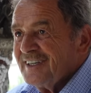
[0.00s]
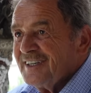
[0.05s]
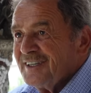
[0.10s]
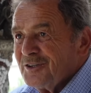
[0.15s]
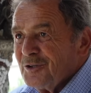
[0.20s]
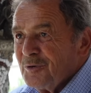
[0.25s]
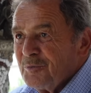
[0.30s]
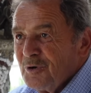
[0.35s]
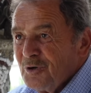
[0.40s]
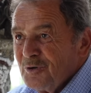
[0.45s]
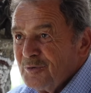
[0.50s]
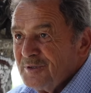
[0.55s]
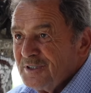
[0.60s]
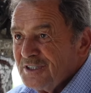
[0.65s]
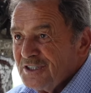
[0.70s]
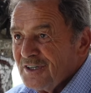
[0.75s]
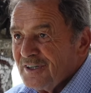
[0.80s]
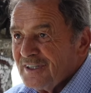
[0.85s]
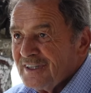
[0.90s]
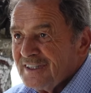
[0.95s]
E dopo
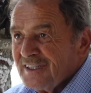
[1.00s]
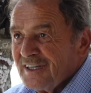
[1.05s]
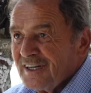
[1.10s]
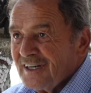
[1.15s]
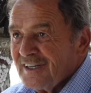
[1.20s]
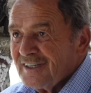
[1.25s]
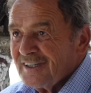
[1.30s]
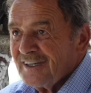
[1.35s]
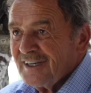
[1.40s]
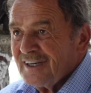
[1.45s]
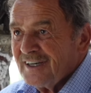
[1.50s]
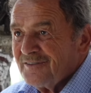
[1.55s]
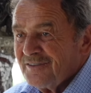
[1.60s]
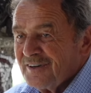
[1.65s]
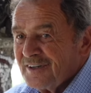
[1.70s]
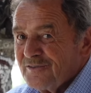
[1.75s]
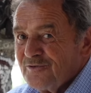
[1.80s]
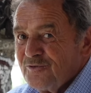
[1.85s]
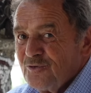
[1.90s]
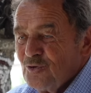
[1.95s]
cominciava a, tirare, a
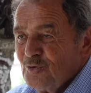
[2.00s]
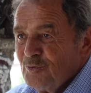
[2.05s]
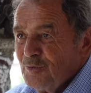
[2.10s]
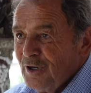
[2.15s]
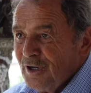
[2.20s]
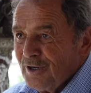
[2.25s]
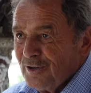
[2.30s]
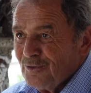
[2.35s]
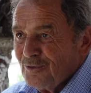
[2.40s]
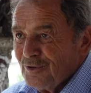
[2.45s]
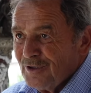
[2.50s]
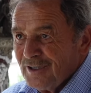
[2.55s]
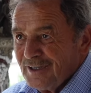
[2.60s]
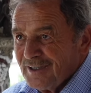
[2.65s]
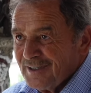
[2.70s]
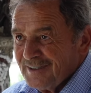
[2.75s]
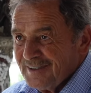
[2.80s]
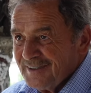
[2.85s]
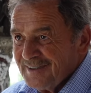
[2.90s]
far fumo, allora